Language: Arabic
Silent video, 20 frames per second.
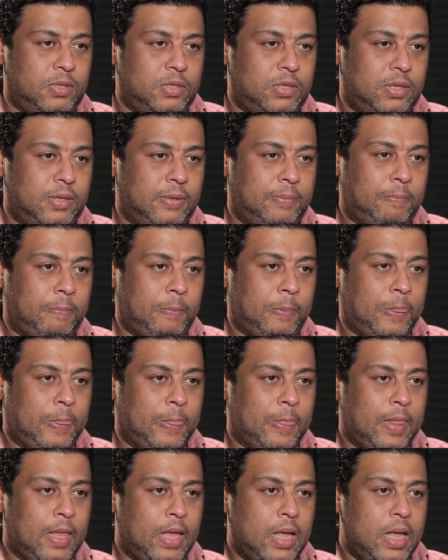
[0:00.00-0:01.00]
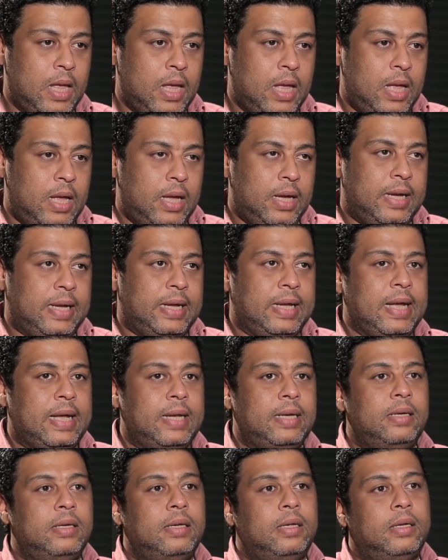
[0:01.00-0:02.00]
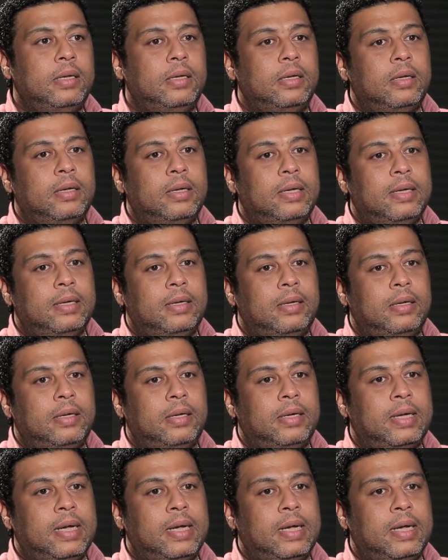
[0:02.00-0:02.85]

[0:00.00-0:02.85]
هو كان انتاج مصري ولا كان انتاج كان آه،